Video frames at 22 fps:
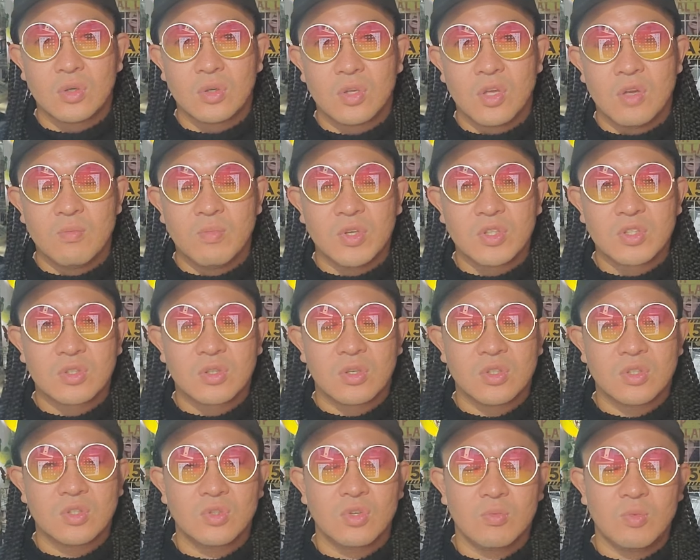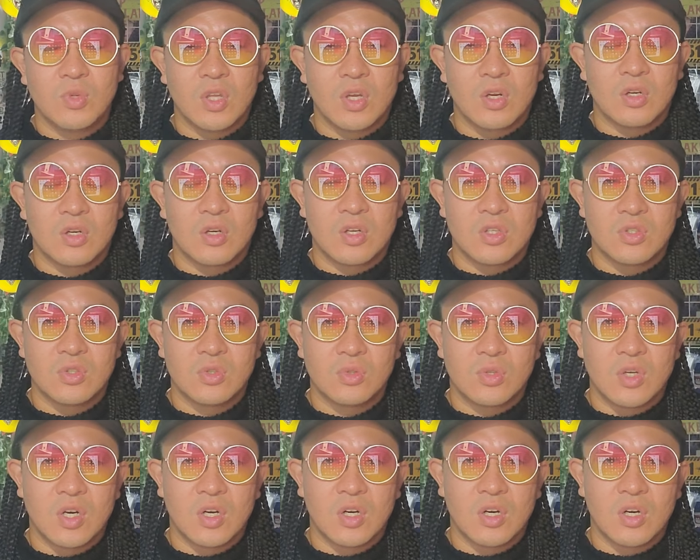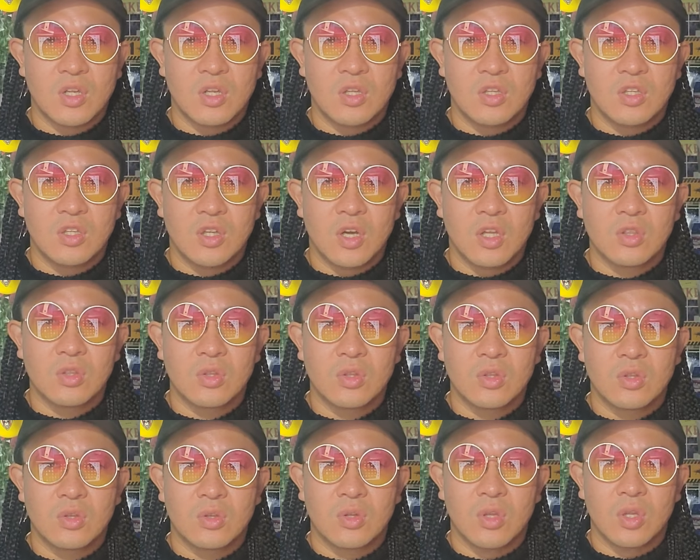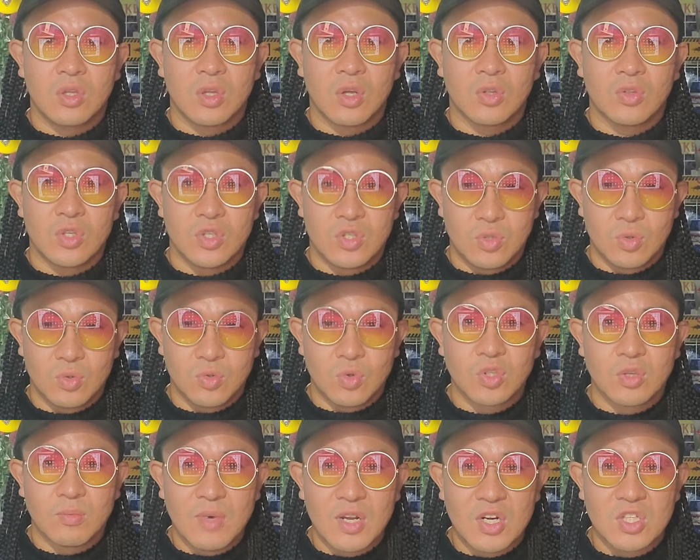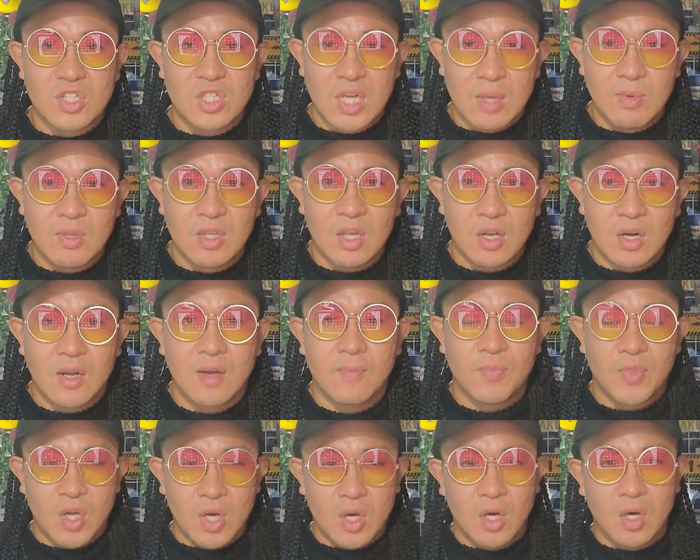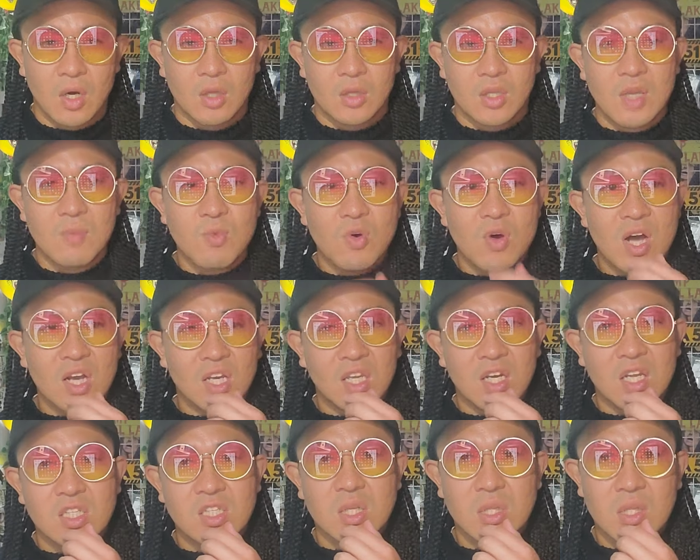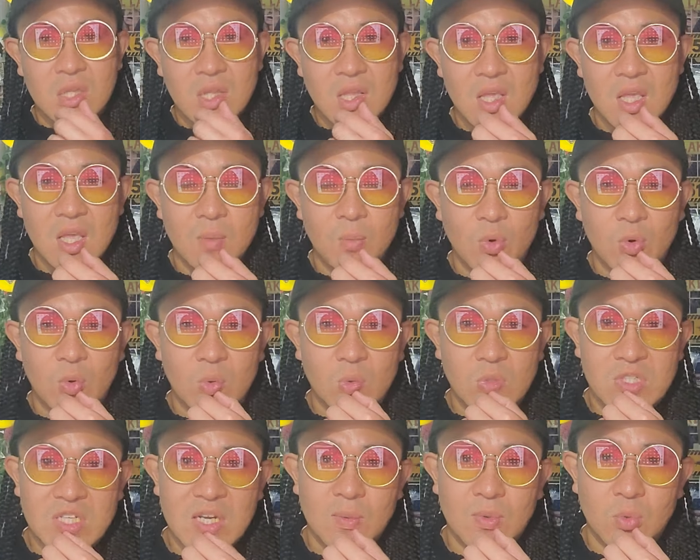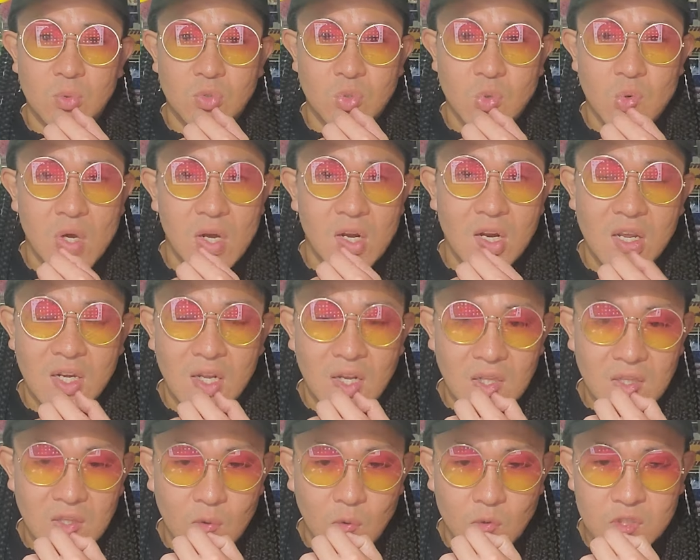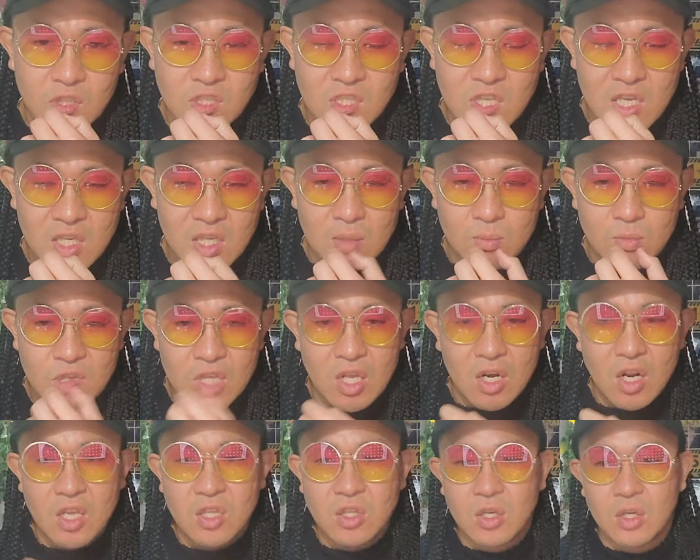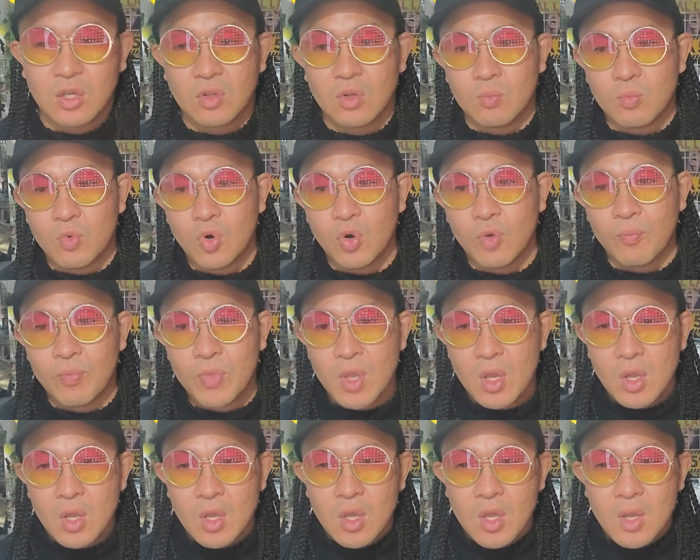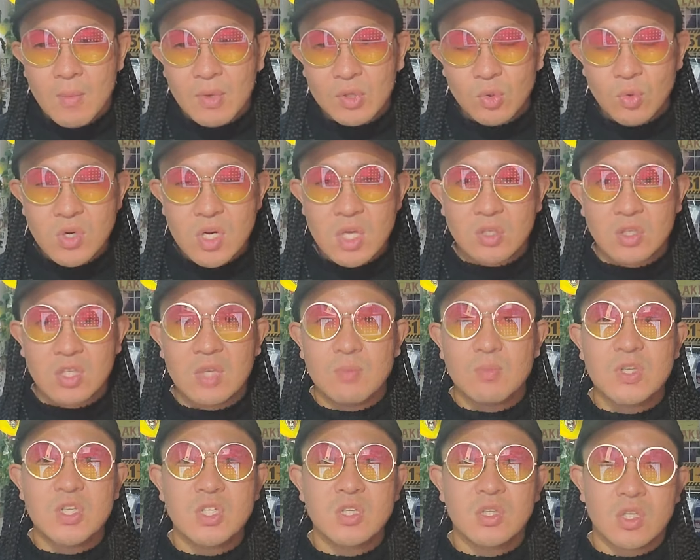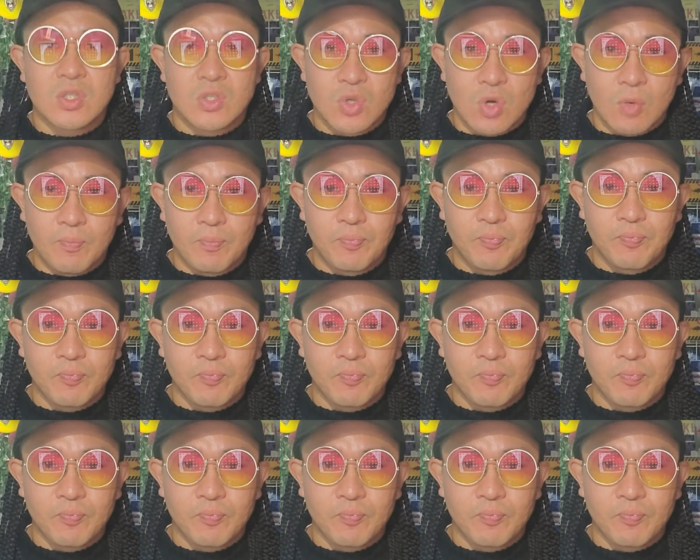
厳罰化しようみたいな感じの流れになってたんですよ。ちょっと前に調べたら。はい。で、もう呆れちゃって、もう調べてもしょうがないなってことで最近見てないんだけども、まあ、とにかく厳しいんですよ。